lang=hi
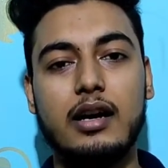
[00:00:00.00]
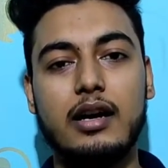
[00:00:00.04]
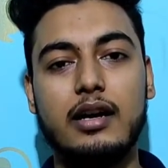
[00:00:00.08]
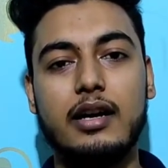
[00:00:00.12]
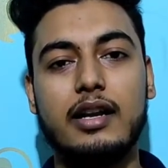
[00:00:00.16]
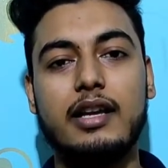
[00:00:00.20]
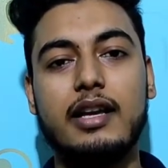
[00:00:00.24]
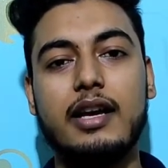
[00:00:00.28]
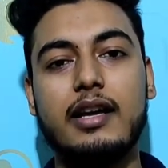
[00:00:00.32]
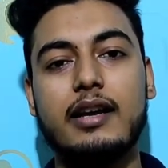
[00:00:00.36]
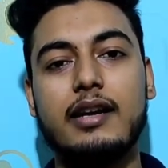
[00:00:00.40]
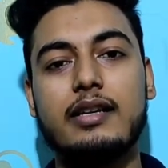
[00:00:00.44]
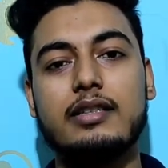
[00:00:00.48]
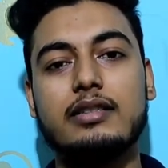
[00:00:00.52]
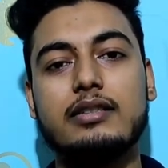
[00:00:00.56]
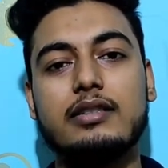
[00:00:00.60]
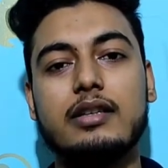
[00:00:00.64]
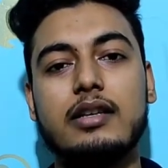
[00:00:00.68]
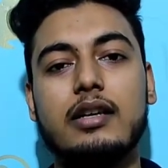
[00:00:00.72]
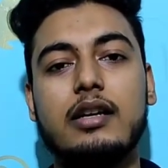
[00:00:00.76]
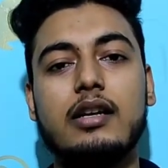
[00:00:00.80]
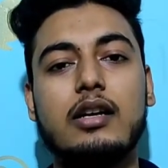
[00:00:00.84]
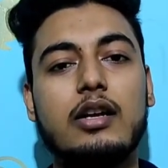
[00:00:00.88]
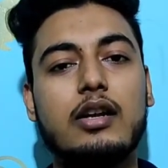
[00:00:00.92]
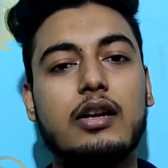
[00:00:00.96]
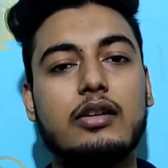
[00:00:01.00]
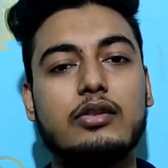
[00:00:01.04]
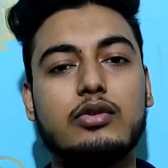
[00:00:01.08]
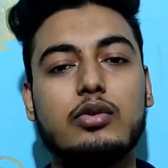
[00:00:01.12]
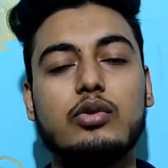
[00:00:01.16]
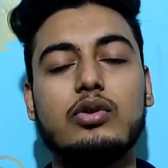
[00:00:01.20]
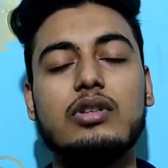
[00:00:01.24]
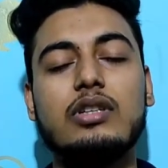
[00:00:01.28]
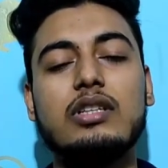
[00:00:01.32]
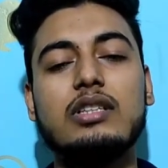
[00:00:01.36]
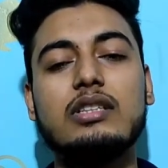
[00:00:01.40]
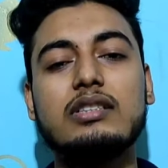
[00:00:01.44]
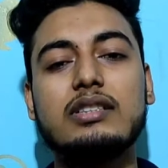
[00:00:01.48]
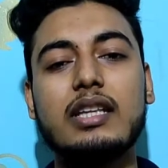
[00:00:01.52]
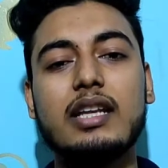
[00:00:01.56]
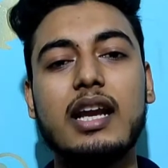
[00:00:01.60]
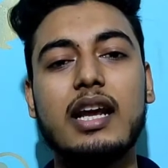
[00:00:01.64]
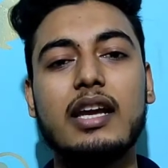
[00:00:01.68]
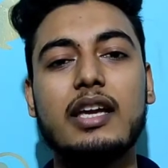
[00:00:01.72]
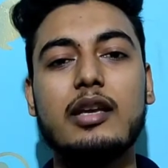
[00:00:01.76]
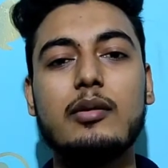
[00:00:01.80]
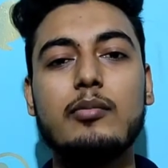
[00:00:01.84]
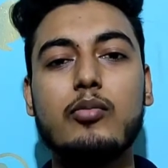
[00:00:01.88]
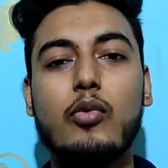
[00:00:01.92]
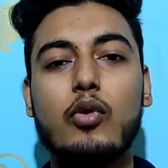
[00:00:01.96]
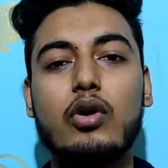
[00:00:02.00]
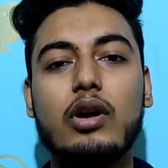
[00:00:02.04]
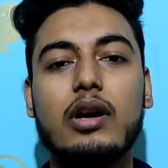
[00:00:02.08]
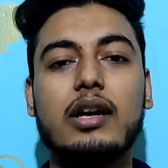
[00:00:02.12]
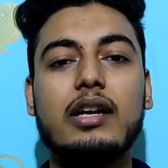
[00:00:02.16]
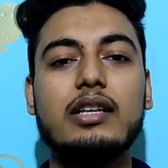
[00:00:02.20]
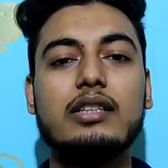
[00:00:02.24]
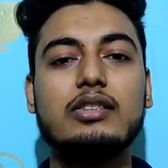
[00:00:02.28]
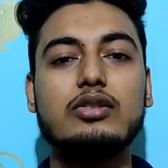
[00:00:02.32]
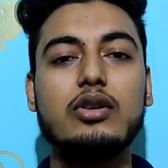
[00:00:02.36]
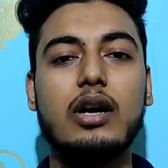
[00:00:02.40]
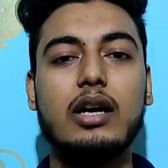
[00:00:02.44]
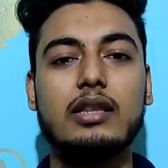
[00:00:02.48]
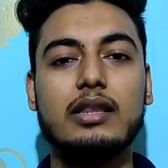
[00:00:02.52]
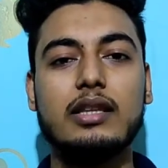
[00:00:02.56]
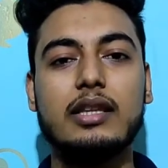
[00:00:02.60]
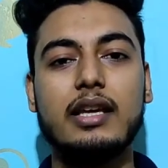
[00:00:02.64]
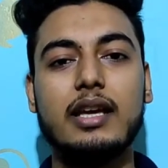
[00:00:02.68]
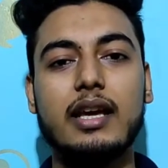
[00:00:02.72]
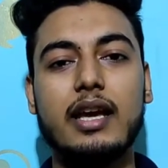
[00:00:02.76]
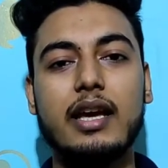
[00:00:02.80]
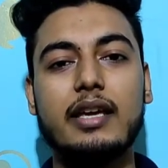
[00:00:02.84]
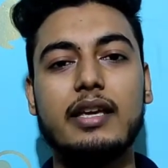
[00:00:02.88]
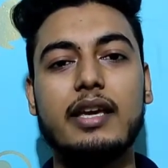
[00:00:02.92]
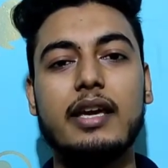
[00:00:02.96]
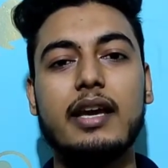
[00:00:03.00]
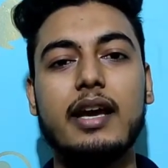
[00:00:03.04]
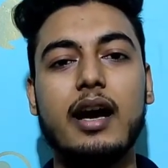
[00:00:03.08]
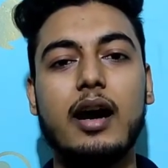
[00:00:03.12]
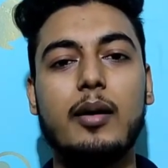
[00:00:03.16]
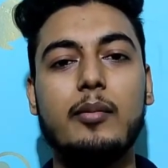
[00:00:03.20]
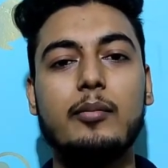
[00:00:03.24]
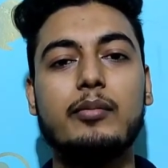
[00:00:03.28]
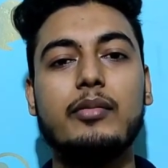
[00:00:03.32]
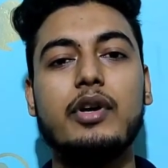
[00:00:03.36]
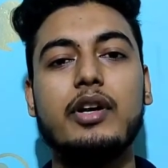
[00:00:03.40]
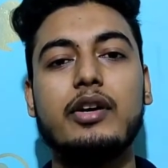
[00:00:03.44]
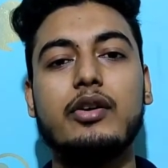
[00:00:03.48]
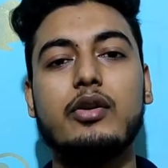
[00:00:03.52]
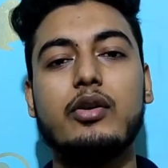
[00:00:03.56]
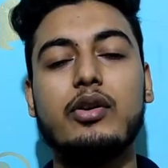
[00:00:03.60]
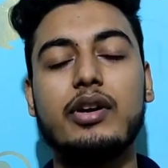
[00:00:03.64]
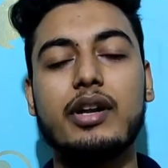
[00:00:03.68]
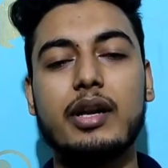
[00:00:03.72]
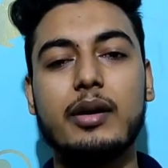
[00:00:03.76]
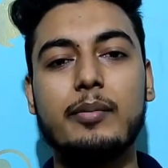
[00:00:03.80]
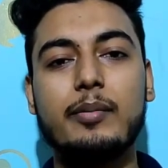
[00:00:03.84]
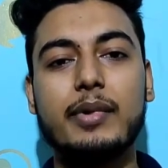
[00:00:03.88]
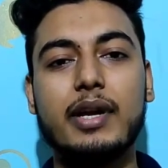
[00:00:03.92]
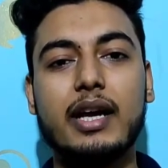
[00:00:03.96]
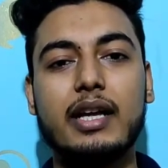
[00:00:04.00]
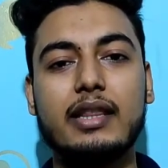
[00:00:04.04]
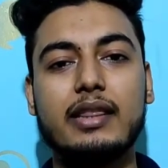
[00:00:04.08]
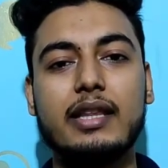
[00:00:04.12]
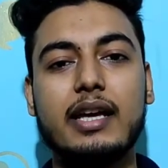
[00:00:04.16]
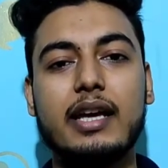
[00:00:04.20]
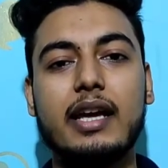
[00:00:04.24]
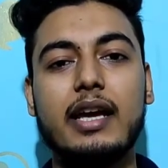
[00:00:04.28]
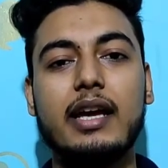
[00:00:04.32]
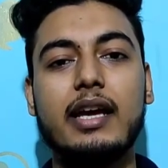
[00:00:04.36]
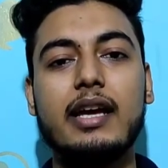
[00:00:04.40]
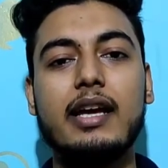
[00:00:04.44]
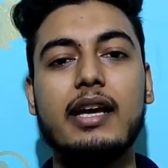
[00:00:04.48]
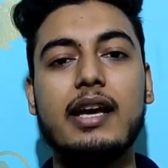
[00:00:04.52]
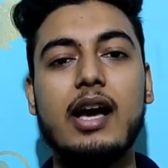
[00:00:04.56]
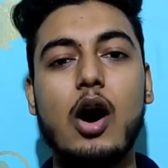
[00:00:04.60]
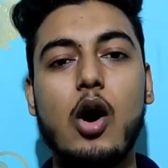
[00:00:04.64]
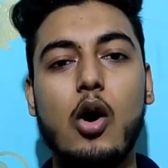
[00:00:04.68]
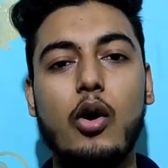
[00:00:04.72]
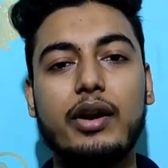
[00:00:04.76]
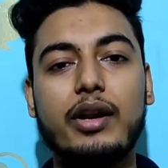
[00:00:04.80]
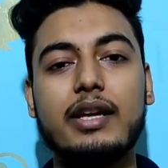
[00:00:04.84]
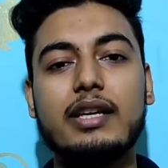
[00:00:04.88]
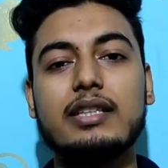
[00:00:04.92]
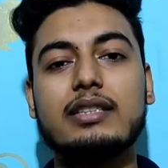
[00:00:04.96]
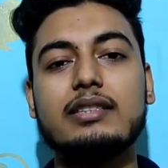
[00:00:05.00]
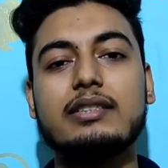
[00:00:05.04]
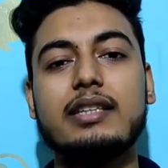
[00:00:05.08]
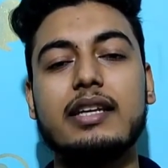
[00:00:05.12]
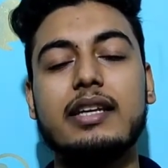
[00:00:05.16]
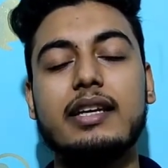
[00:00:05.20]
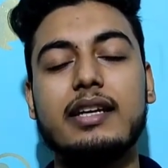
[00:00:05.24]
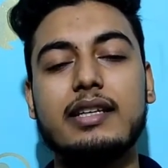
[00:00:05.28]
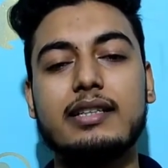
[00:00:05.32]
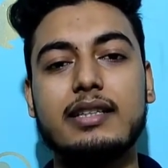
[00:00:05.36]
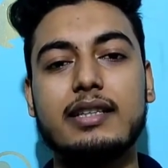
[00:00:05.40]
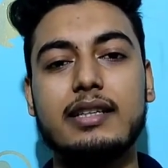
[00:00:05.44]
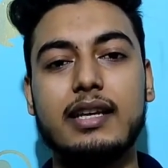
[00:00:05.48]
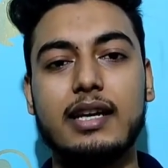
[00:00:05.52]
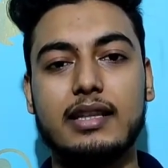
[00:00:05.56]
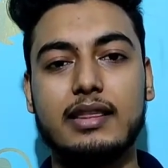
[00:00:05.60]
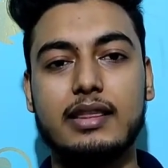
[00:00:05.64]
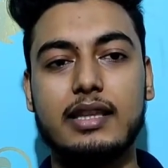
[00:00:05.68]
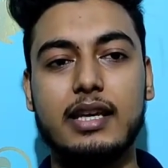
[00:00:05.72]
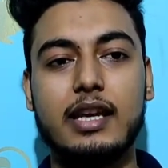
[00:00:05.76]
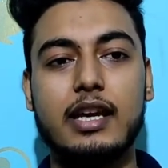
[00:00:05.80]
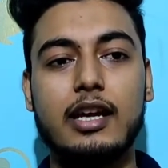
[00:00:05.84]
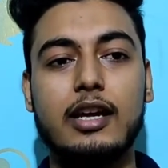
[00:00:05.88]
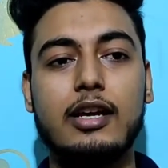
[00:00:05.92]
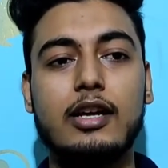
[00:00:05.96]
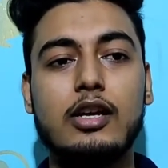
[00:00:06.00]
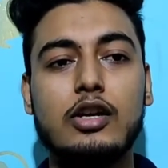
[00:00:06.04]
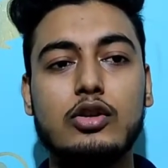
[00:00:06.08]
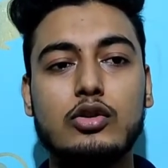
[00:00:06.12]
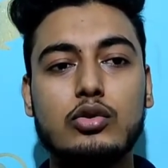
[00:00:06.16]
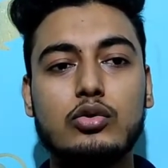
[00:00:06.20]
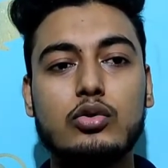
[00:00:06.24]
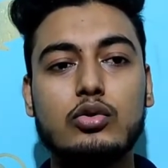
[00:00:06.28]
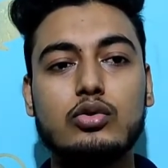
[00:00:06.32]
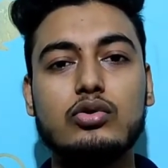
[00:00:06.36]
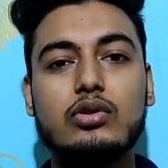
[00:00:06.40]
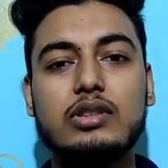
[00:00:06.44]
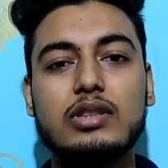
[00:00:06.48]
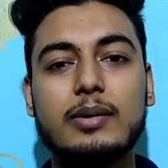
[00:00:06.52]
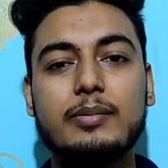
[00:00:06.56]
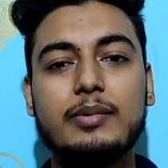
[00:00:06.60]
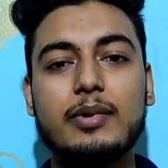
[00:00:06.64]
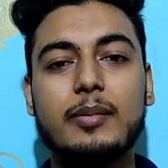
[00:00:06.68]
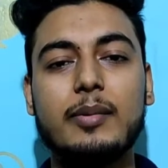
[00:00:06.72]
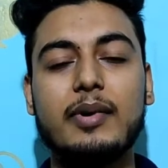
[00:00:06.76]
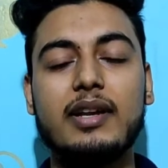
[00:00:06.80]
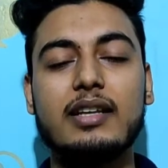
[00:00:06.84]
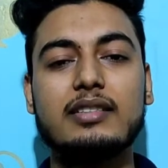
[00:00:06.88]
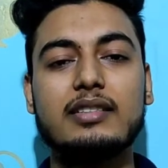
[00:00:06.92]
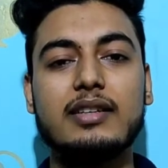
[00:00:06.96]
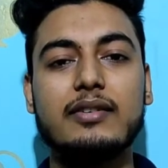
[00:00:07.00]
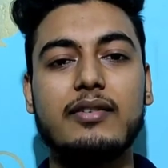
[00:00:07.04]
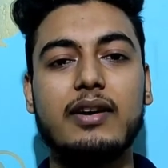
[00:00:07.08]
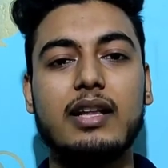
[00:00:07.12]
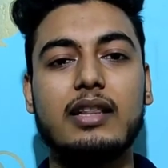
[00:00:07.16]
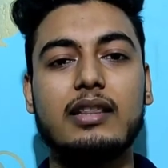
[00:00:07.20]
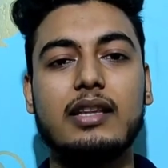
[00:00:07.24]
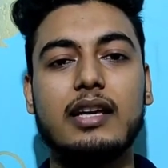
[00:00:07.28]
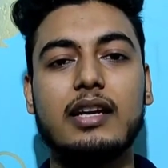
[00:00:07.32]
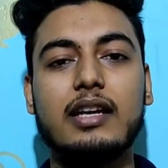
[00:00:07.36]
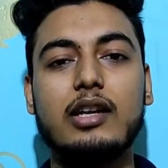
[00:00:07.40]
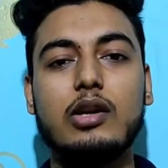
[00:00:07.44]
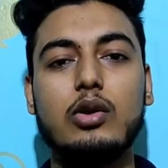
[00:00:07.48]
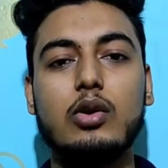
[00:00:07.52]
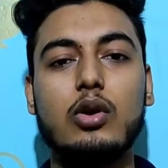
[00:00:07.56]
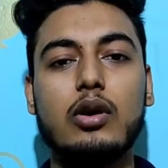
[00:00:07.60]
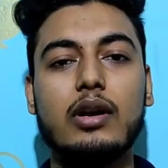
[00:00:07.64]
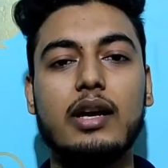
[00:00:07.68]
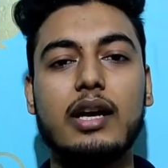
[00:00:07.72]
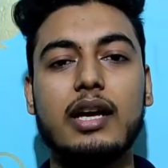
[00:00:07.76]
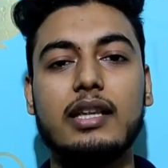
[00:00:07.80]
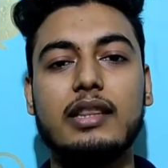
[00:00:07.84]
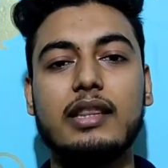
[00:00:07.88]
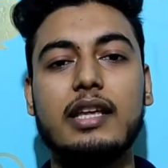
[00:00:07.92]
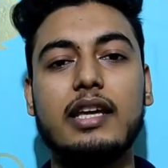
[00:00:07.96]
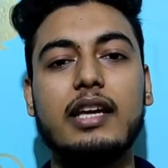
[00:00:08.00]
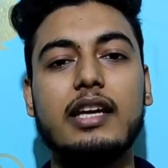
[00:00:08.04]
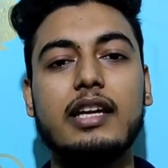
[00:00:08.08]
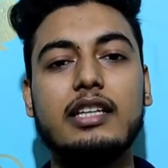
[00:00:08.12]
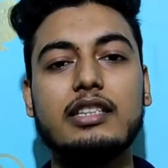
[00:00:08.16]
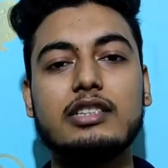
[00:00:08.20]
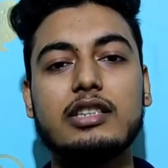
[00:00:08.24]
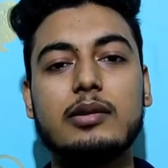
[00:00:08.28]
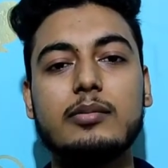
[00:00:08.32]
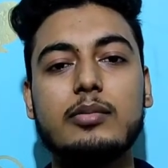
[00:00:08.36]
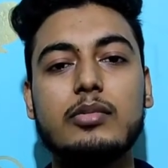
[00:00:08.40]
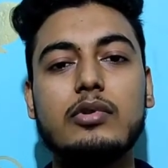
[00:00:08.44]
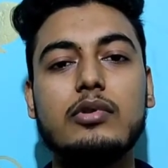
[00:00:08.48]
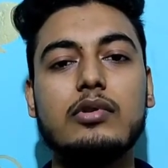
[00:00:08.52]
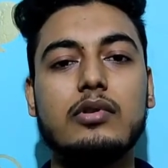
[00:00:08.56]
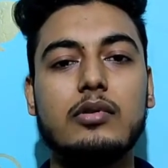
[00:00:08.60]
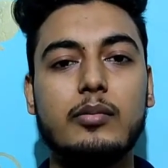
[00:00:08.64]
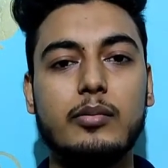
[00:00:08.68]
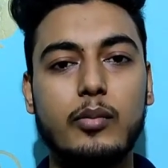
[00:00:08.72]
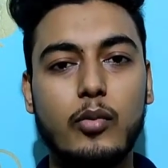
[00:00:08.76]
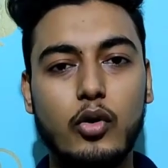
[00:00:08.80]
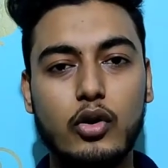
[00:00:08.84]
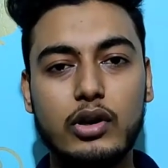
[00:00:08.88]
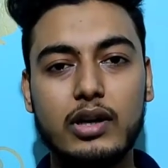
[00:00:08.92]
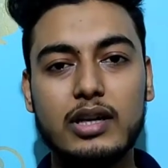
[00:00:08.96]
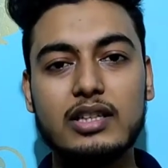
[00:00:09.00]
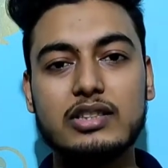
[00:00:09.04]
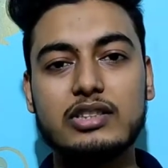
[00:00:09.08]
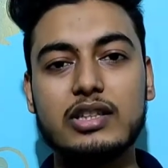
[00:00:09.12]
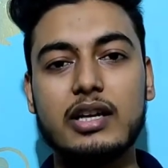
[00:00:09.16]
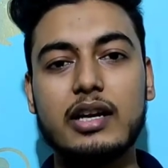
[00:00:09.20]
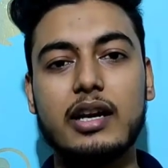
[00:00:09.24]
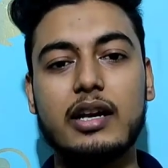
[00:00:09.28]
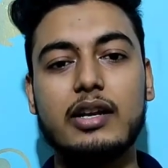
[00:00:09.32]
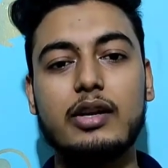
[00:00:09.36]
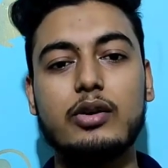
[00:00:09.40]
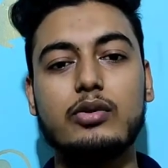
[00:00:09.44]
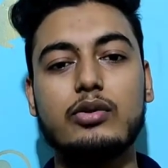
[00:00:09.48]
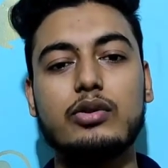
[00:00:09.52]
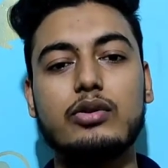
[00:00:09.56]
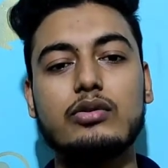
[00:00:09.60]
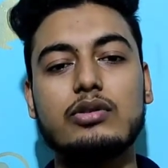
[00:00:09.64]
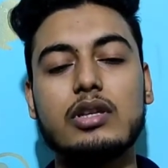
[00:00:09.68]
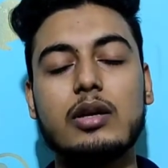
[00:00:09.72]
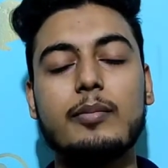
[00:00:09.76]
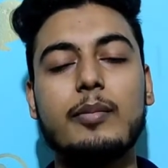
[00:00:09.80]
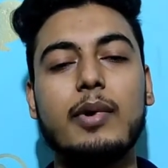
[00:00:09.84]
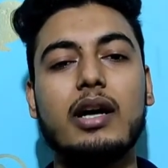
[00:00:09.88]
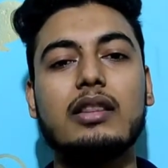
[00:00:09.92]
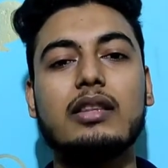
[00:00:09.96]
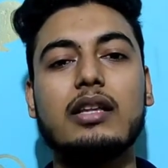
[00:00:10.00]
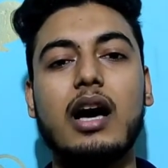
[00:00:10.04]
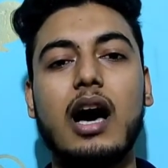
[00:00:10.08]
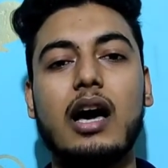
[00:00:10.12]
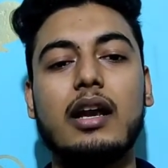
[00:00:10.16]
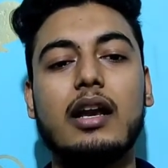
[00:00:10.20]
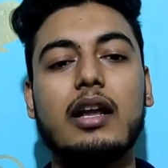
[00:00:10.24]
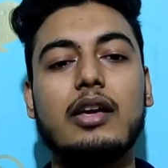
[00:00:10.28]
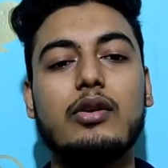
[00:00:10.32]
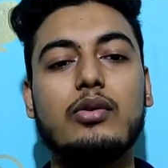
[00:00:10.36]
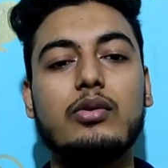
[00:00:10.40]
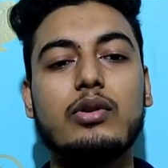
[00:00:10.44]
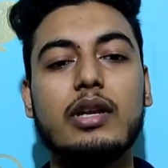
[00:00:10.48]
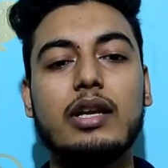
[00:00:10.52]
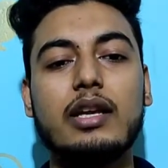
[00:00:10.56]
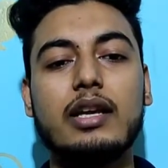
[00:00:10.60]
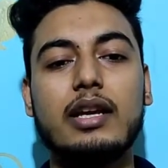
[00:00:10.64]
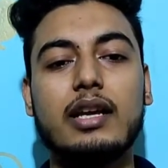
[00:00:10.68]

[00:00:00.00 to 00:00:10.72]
डी एन एस तो इस तरह की बोटलें जो आती हैं ये हम इनको ड्रिप कहते हैं और ये किस तरीके से लगती है तो दोस्तों सबसे पहला सवाल था कि लोग कहते हैं कि जब बोतल चढ़ रही होती है उसके बाद खाना क्यों नहीं